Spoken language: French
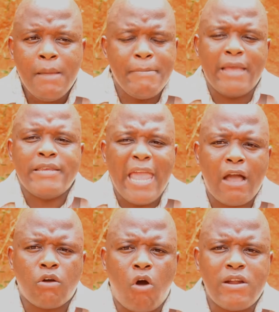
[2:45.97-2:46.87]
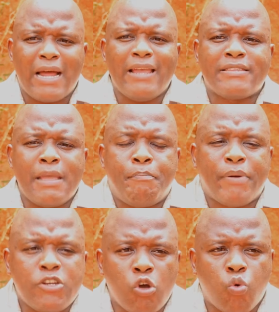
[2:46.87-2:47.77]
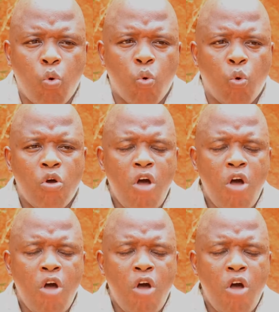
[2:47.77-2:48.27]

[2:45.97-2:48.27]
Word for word: Mais hier, on a été pris de court.